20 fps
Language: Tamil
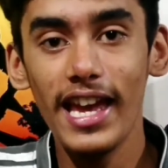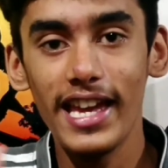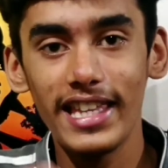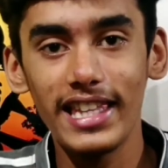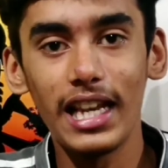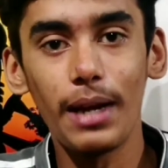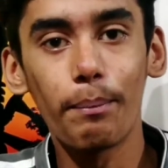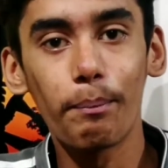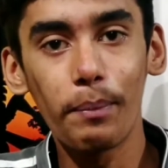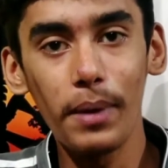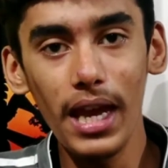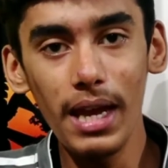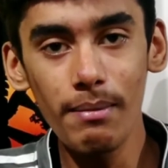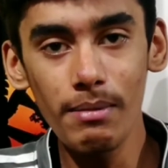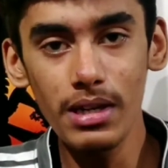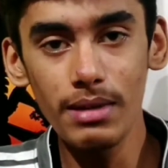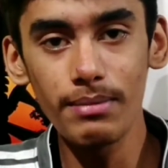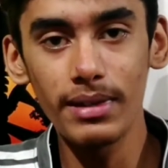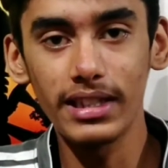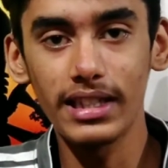இதில்
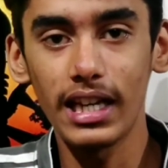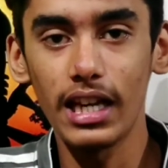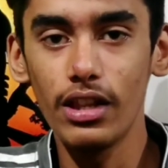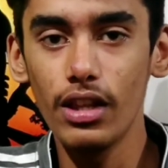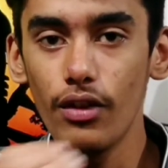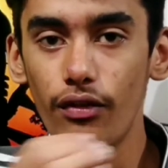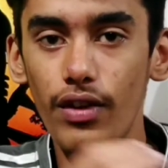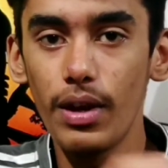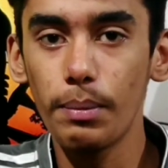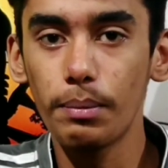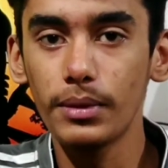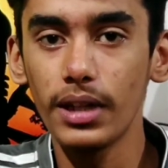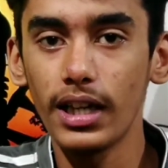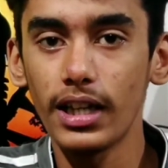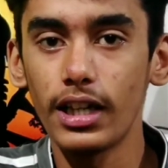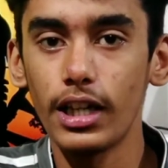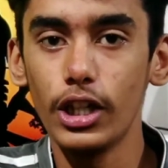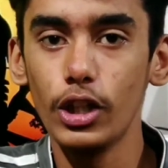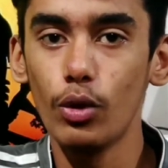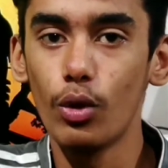பேமெண்ட் மெத்தட்லேருந்து
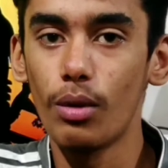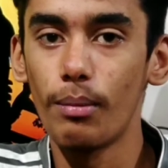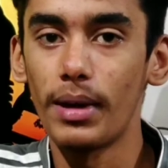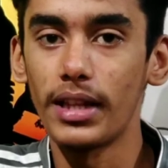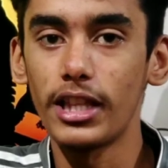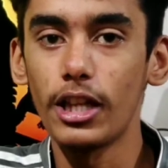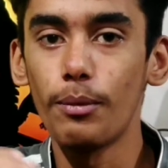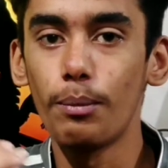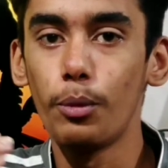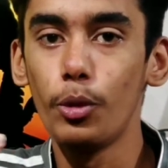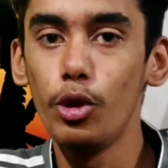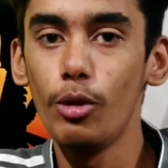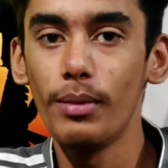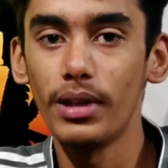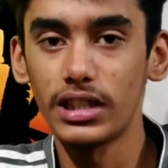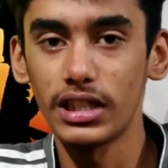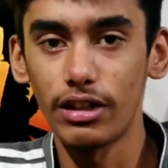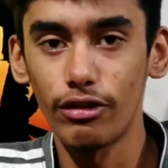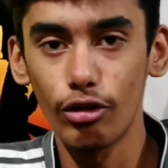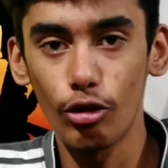ஃப்ளிப்கார்ட்லேருந்து ஒரு மெத்தட் புது
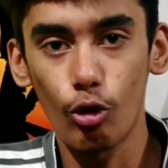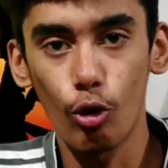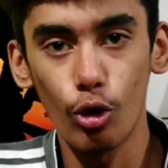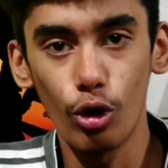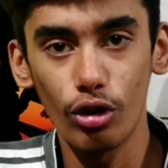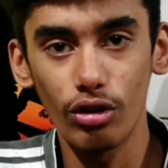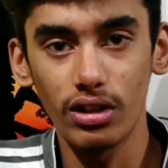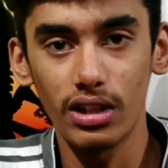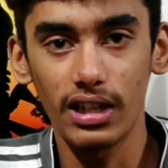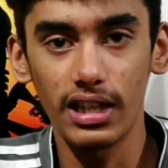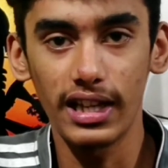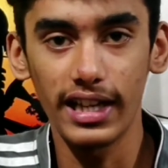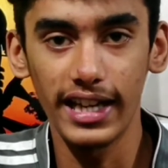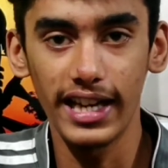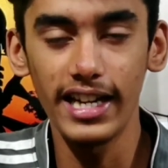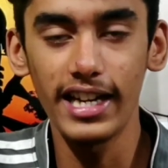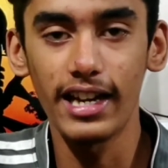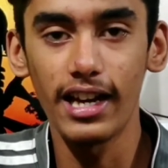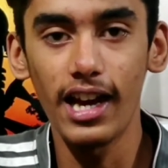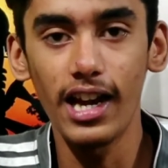மெத்தட் வந்து கொண்டு வந்திருக்காங்க
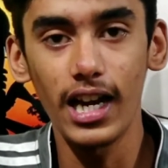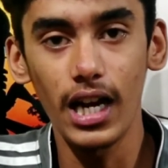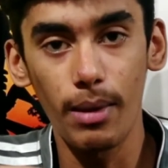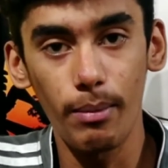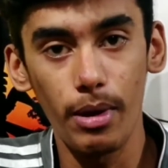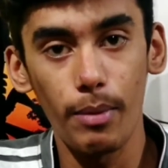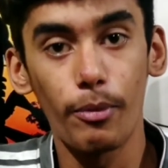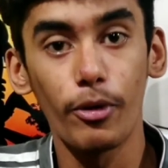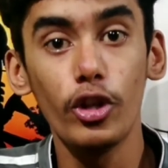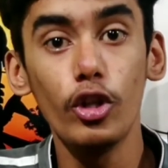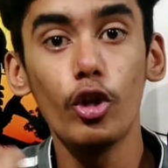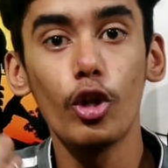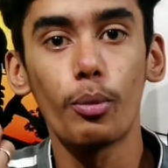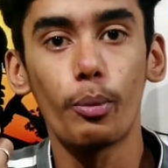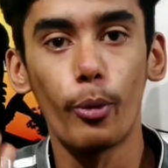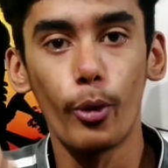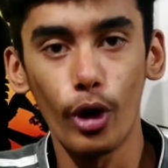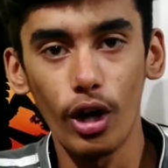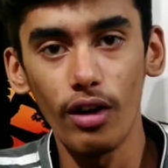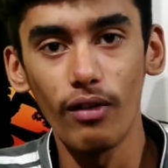என்னென்னா நம்ம இப்போ வந்து ஒரு
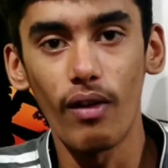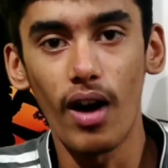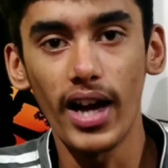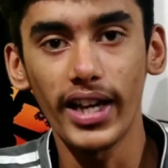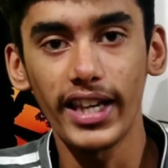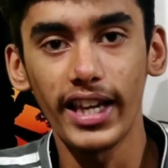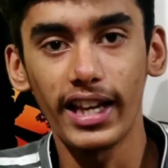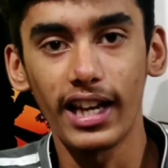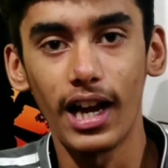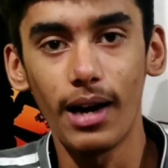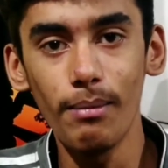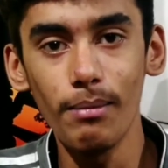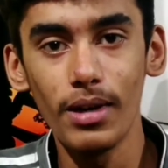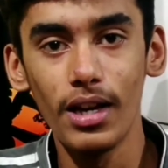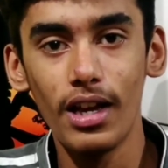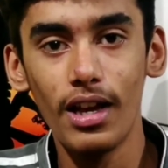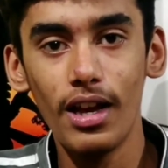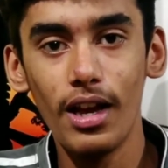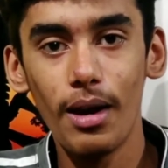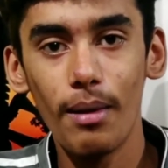பொருள் வாங்கிக்கலாம்
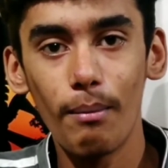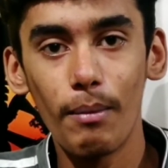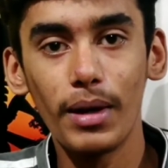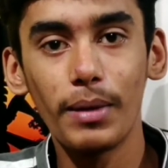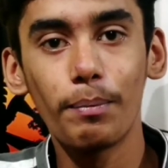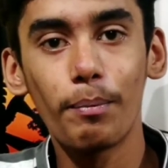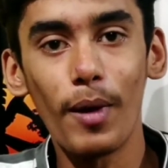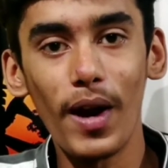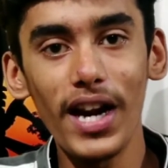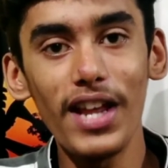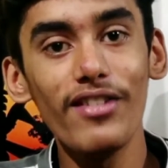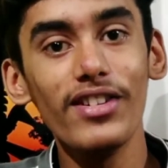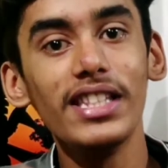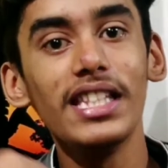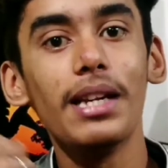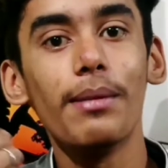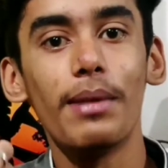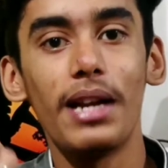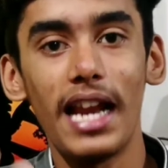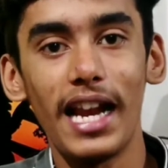பட் பணம்
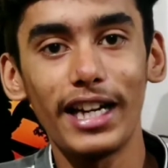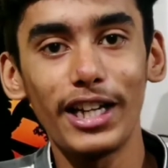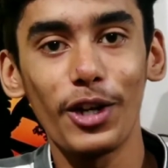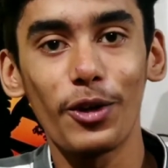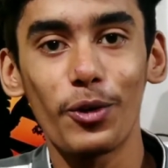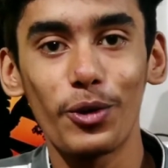வந்து நம்ம லேட்டாக